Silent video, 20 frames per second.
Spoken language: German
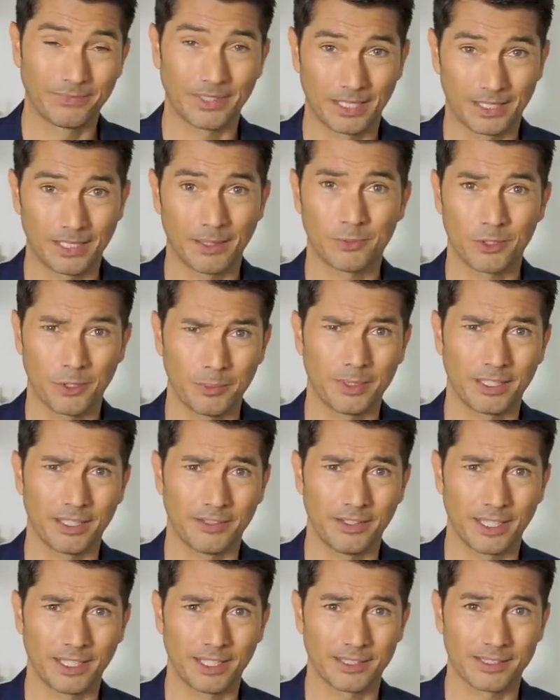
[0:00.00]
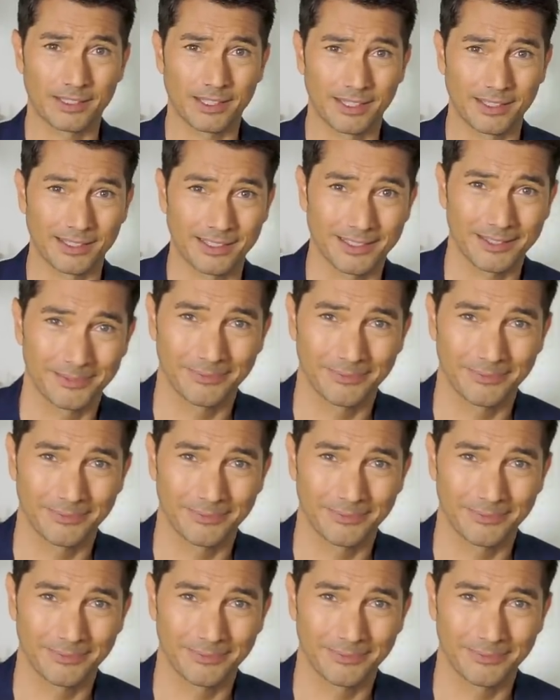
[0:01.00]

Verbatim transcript: Dann klappt es auch mit der Weihnachtsgans.